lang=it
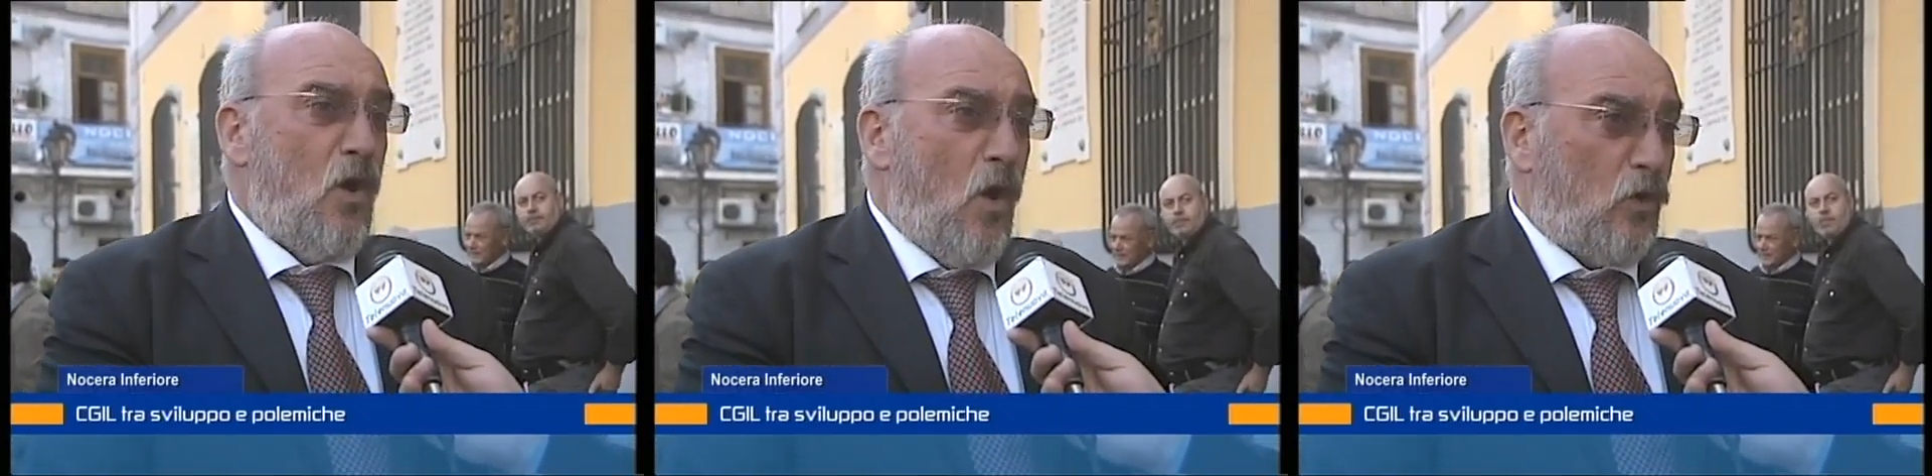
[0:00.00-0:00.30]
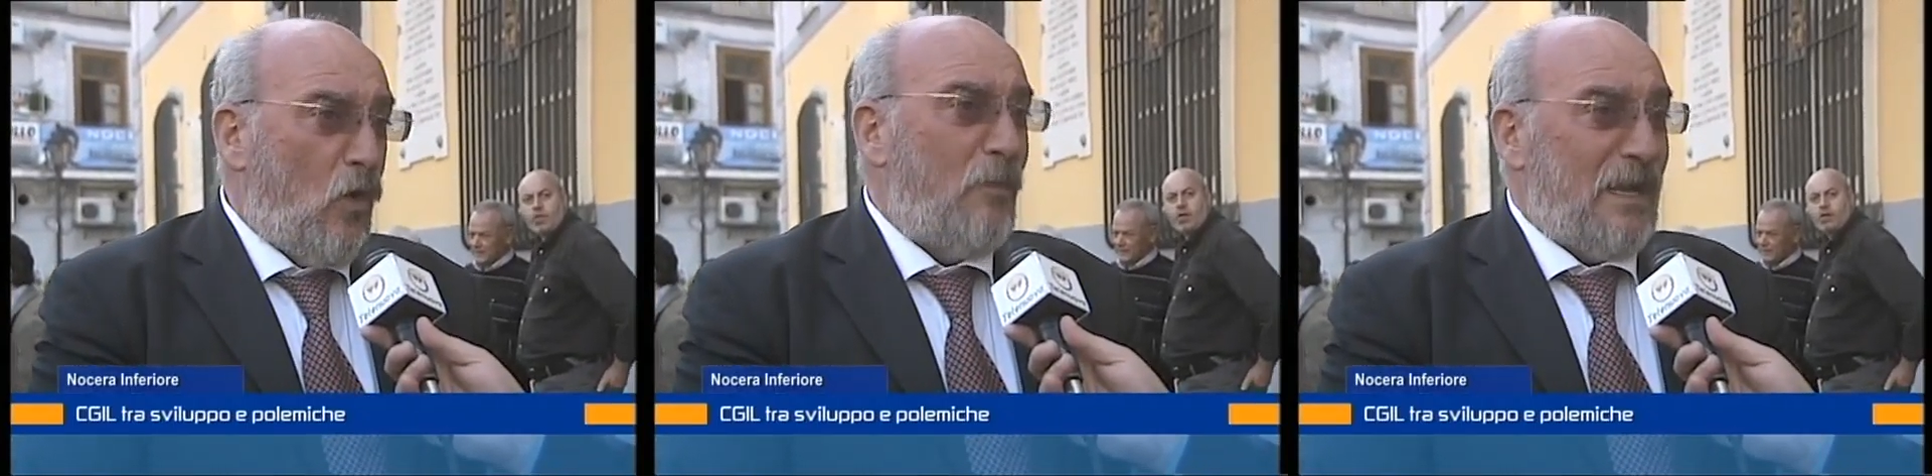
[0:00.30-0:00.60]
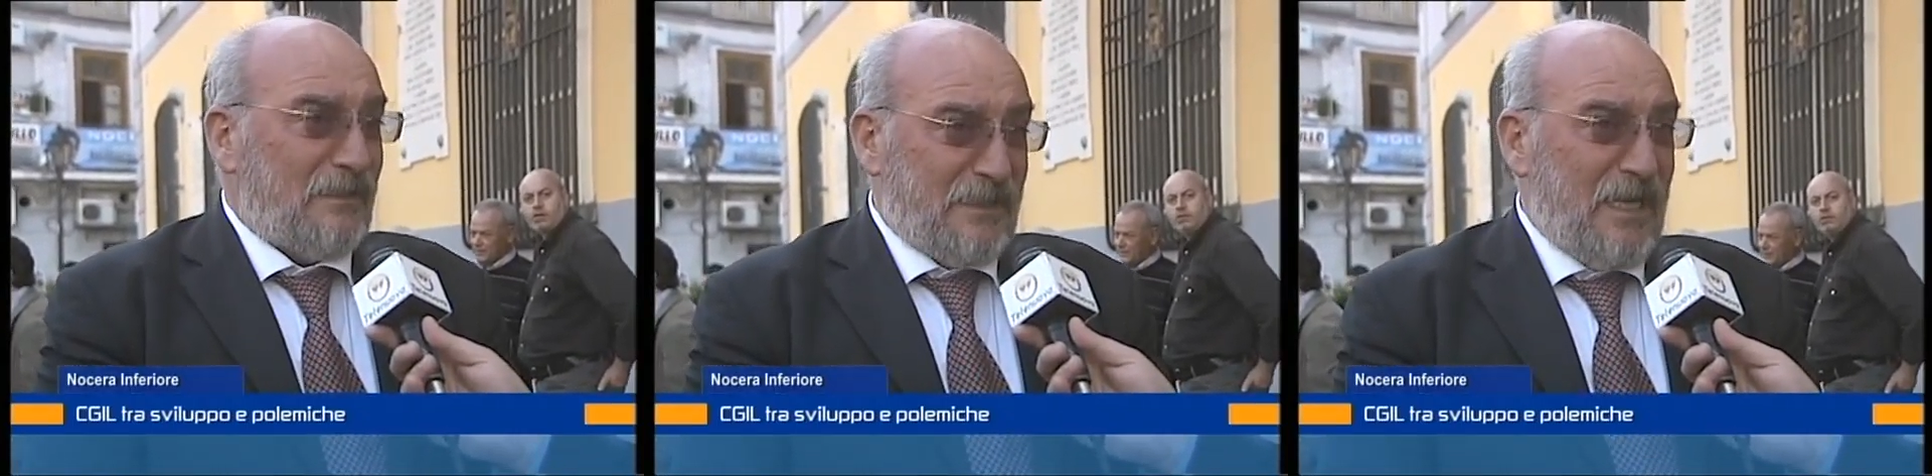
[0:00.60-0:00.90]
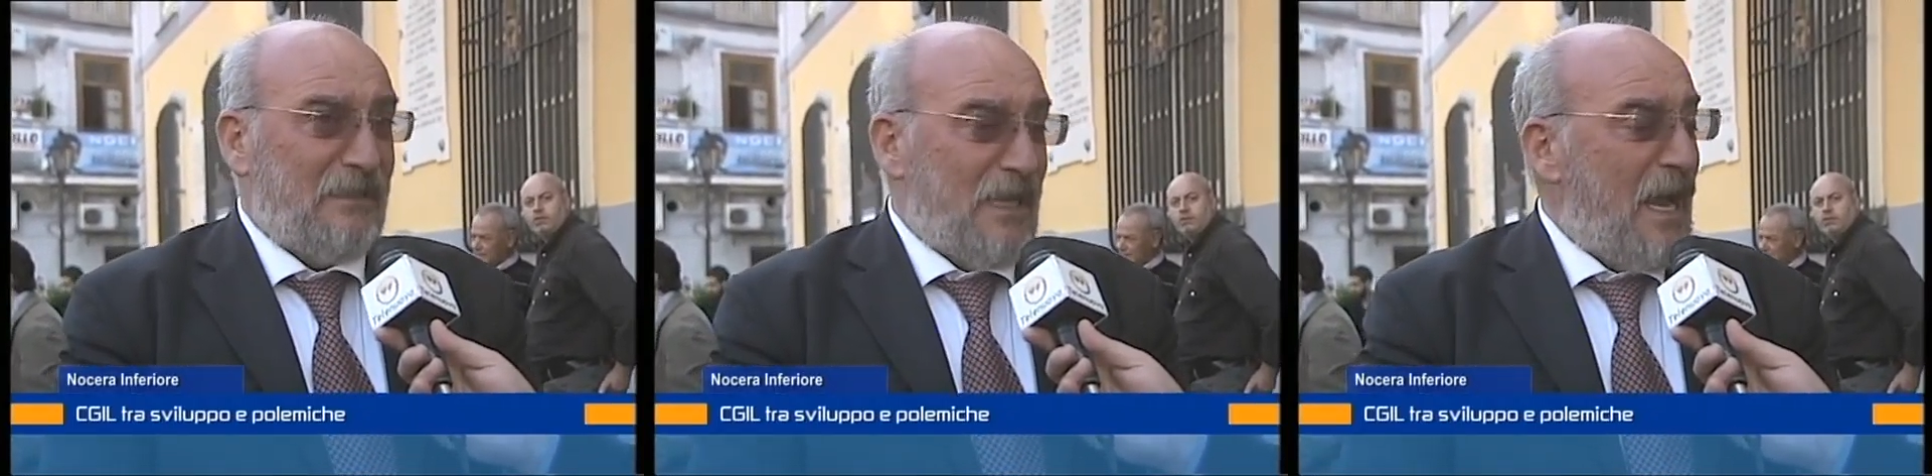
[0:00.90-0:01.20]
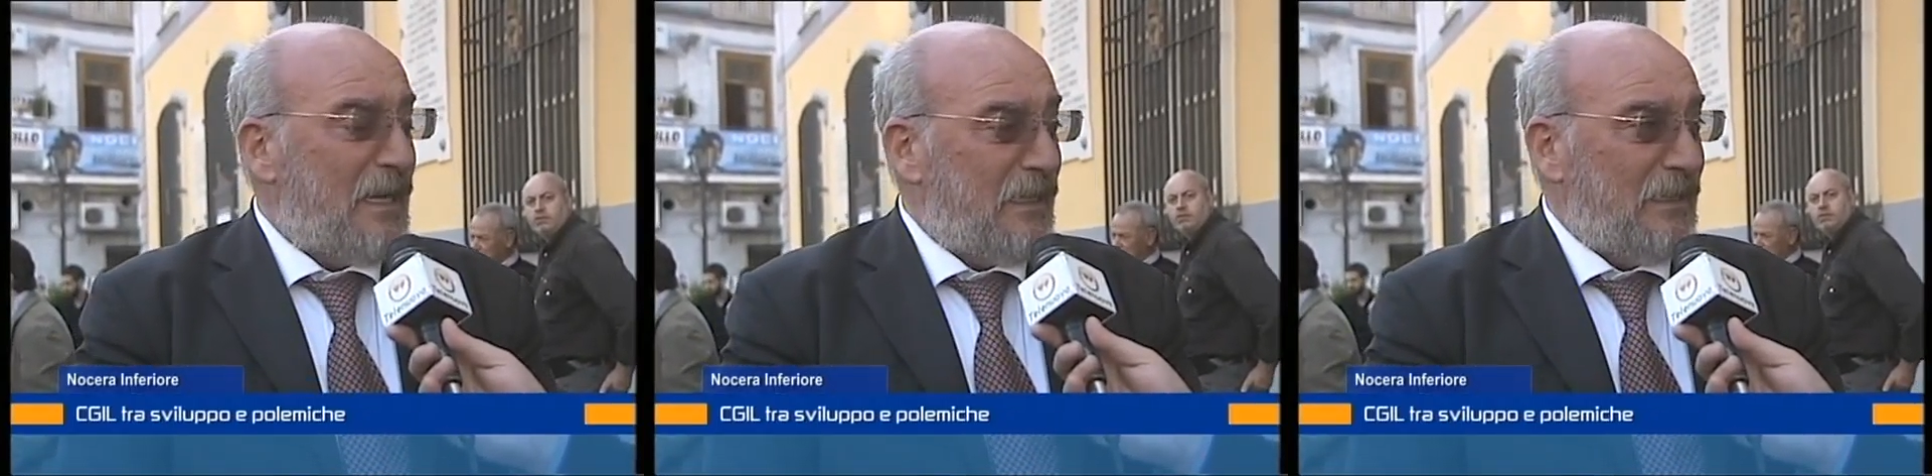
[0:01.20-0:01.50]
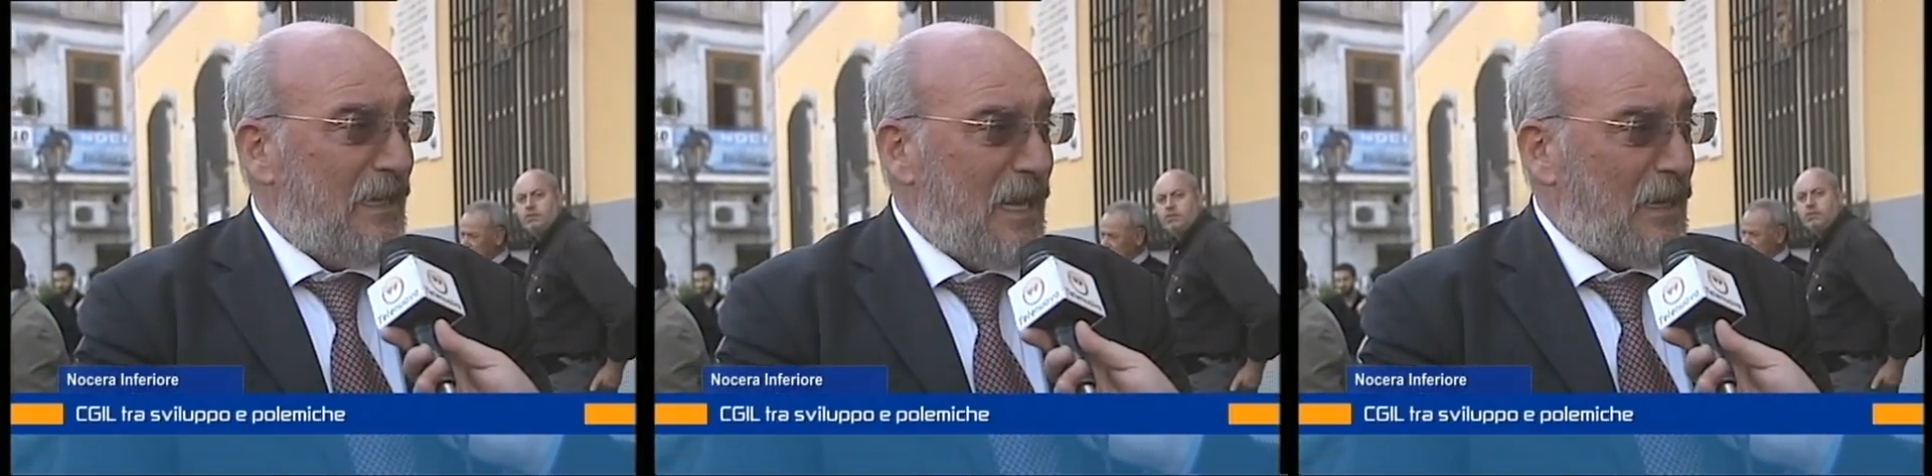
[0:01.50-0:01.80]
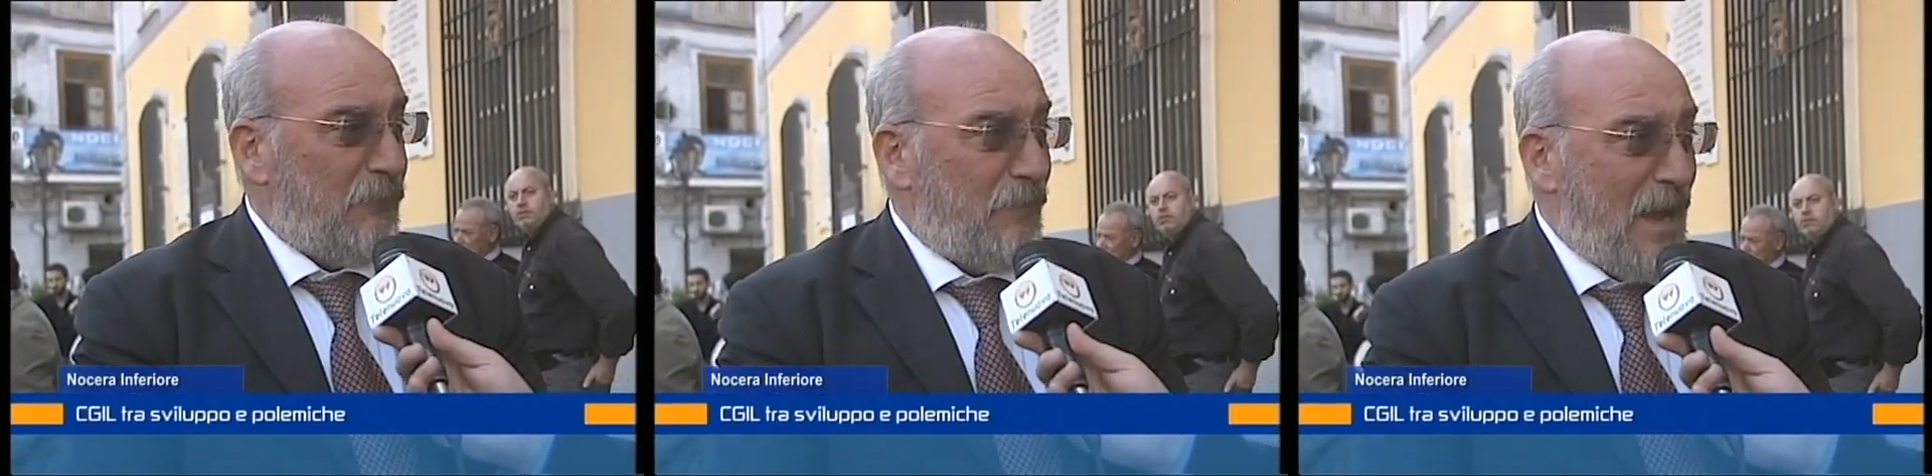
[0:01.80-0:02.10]
o come aziende anche della
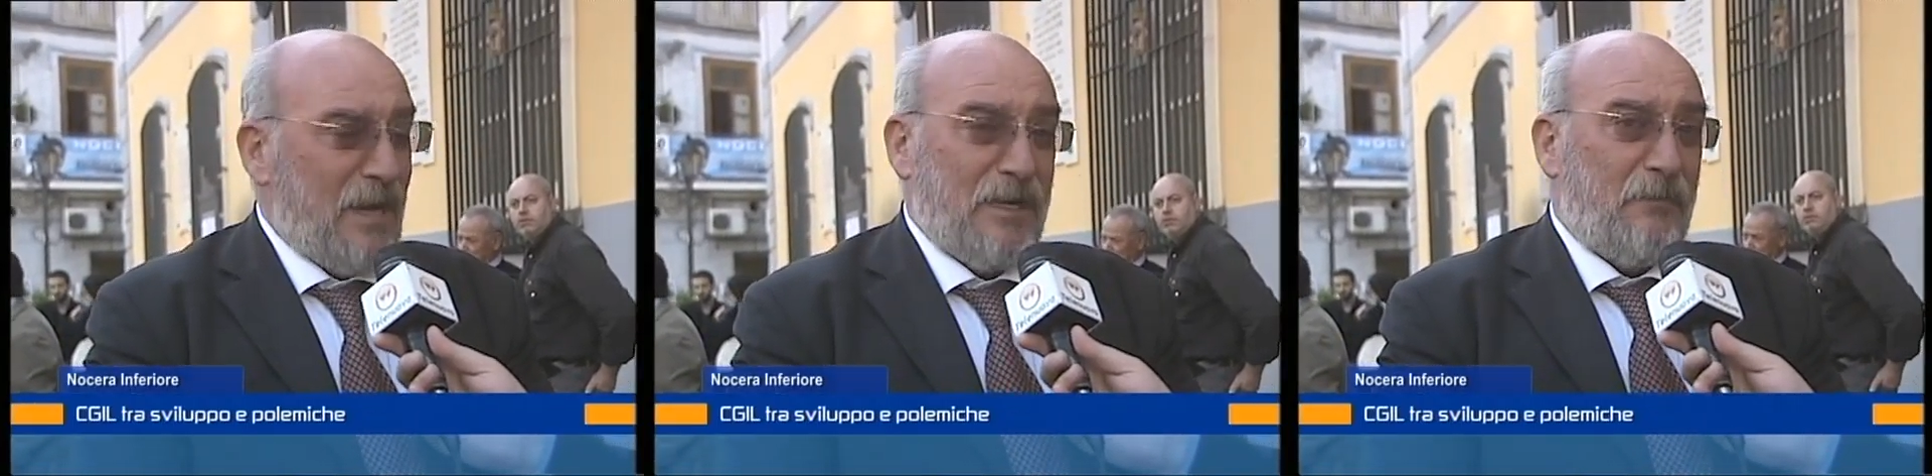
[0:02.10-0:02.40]
Campania,